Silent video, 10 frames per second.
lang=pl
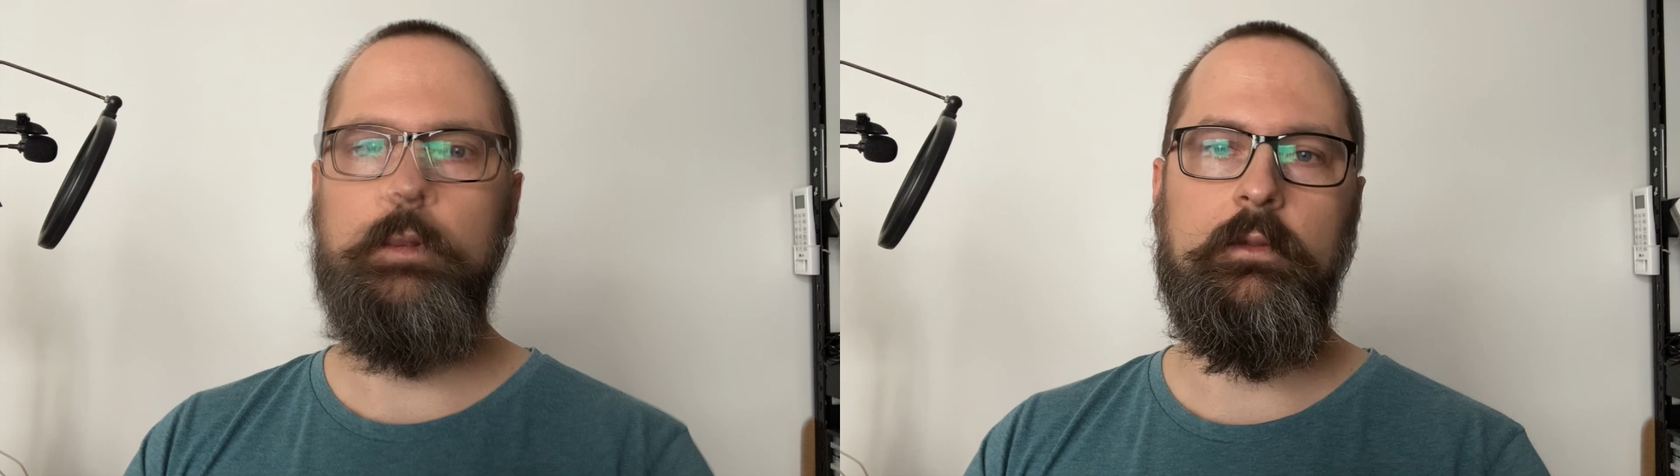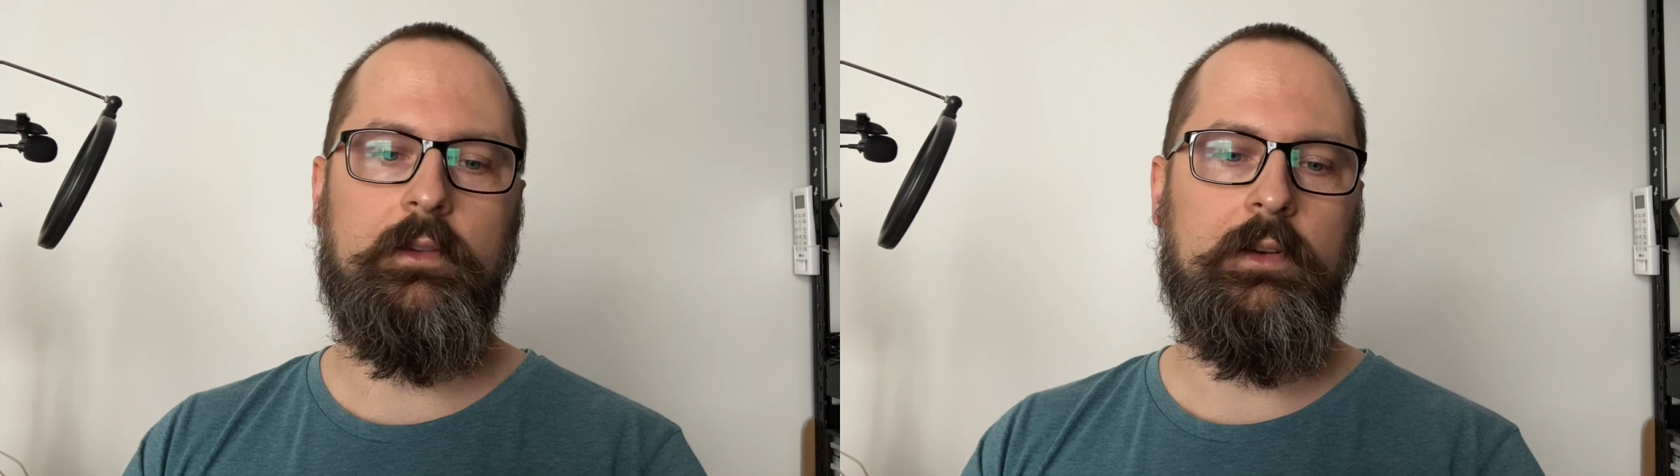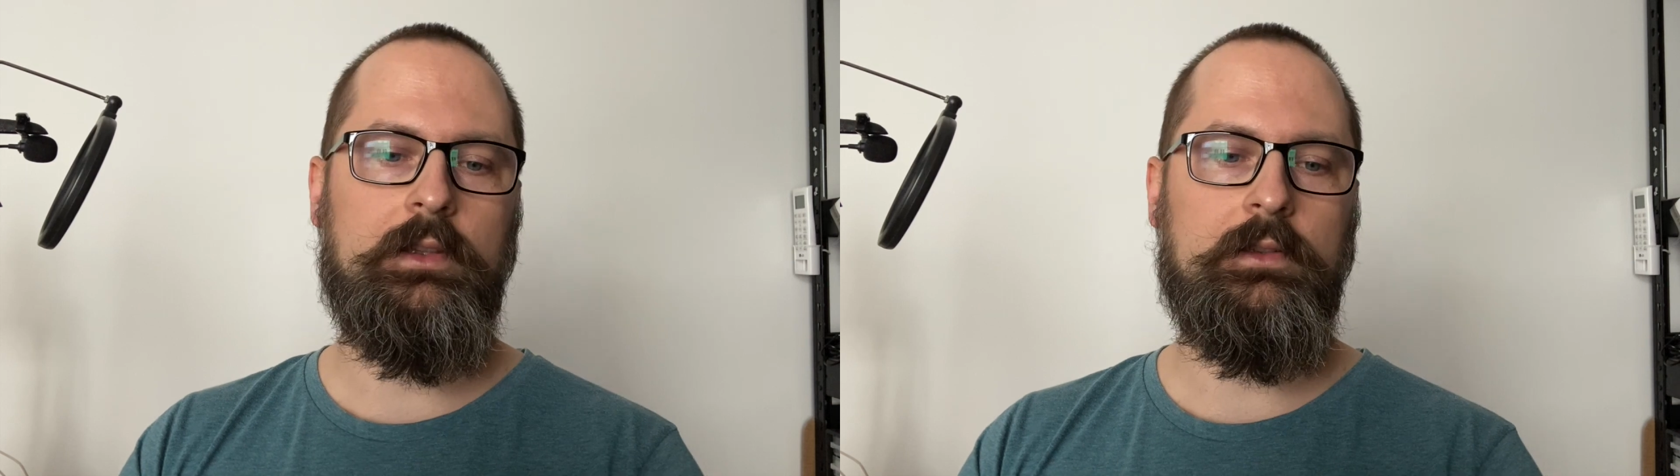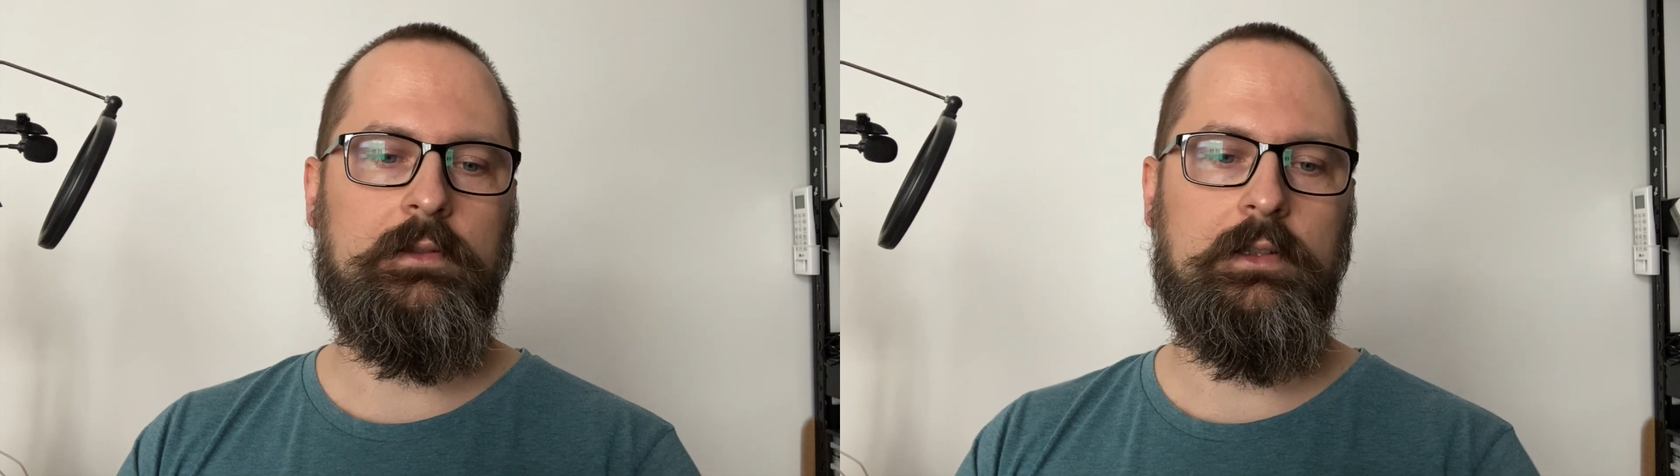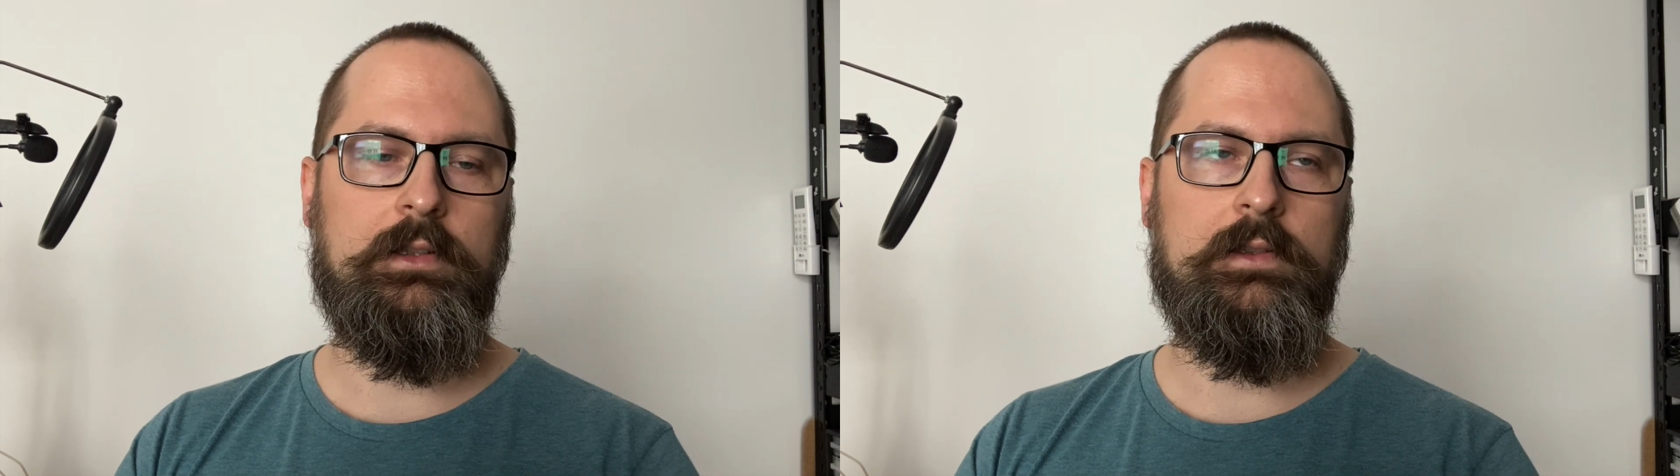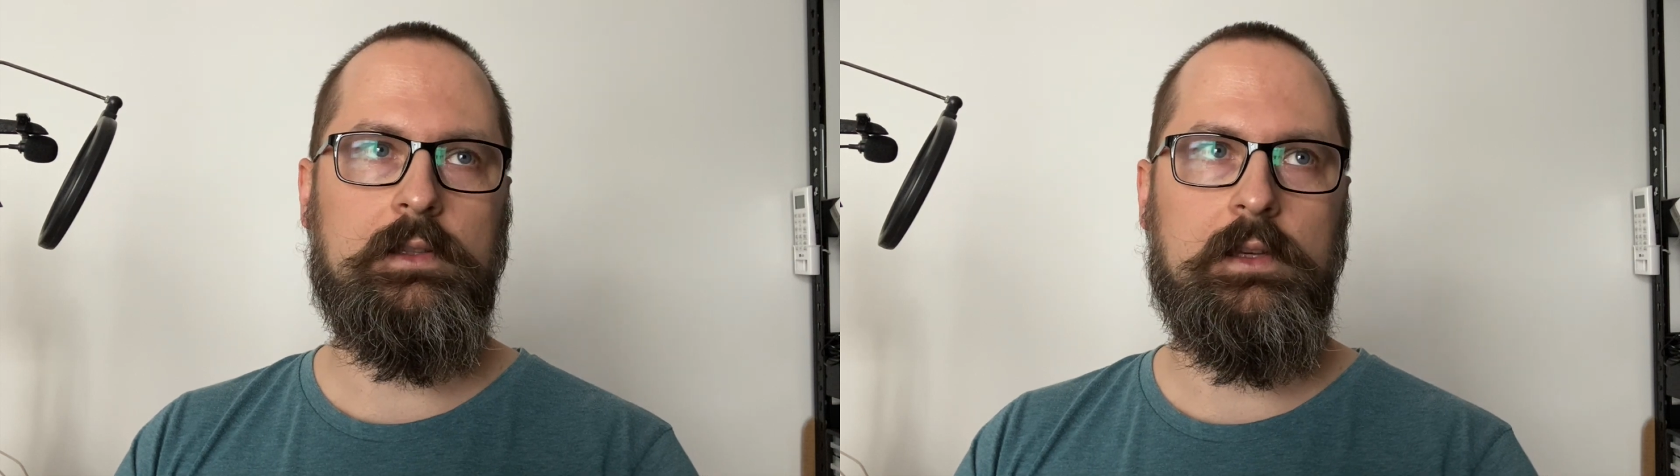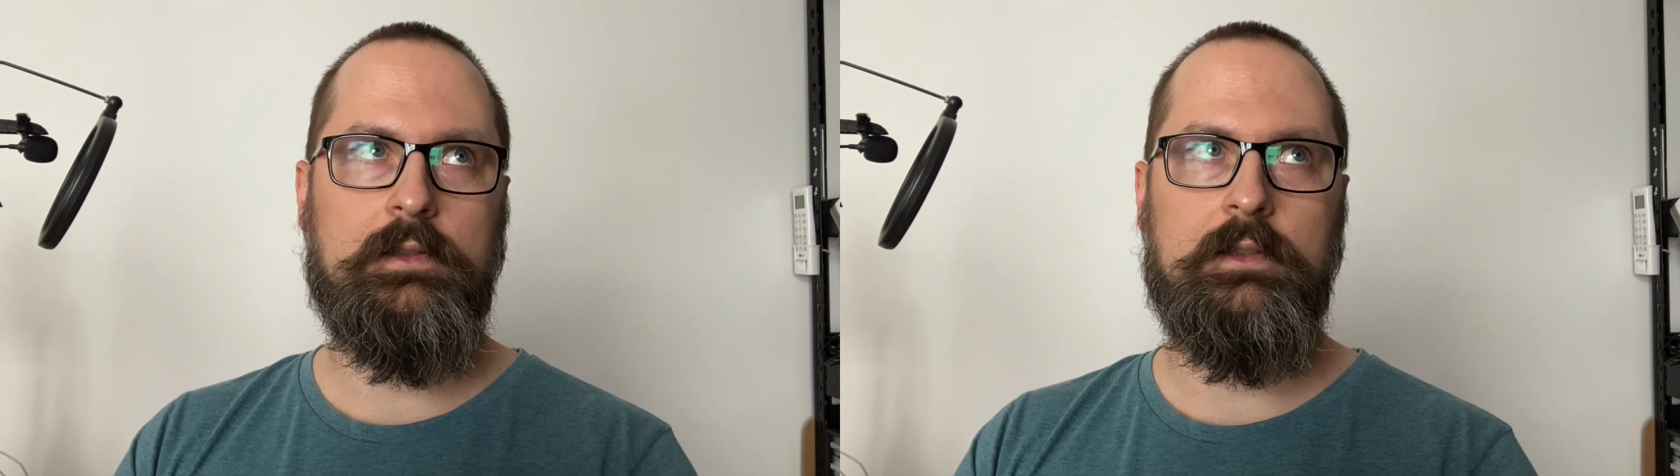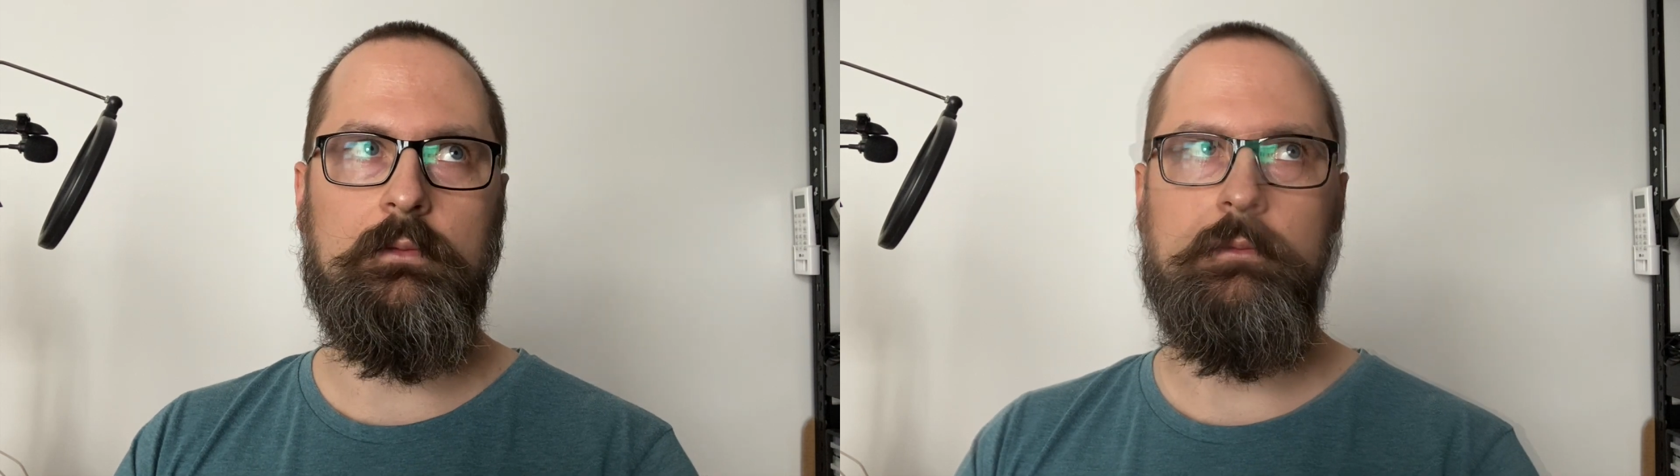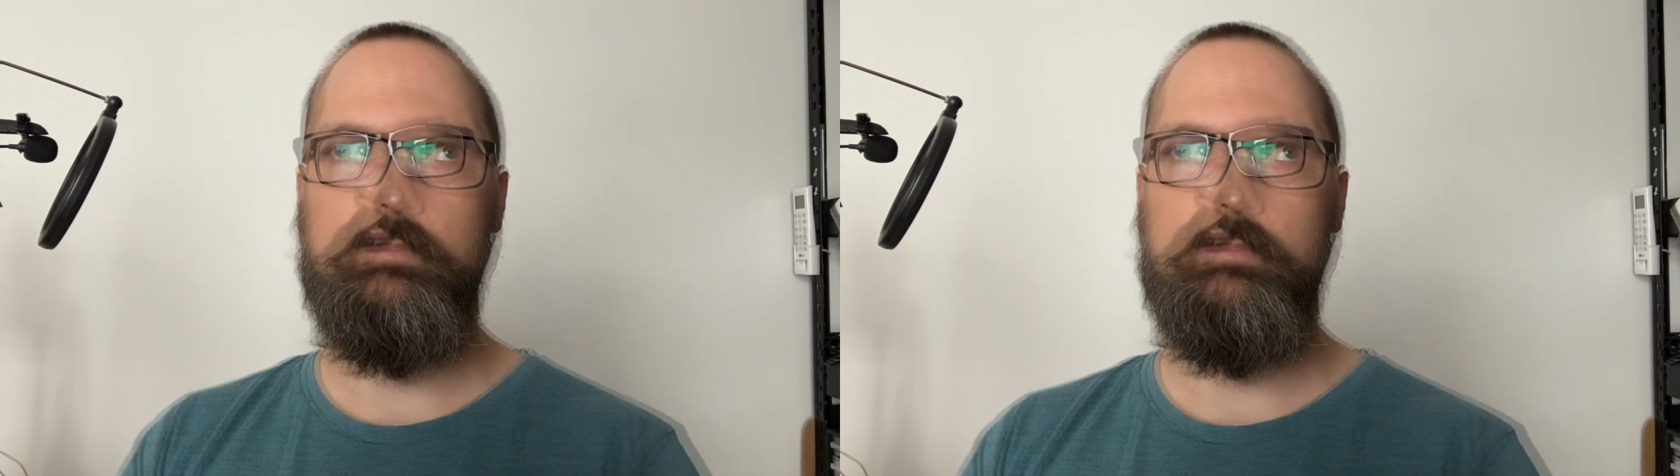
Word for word: W 2016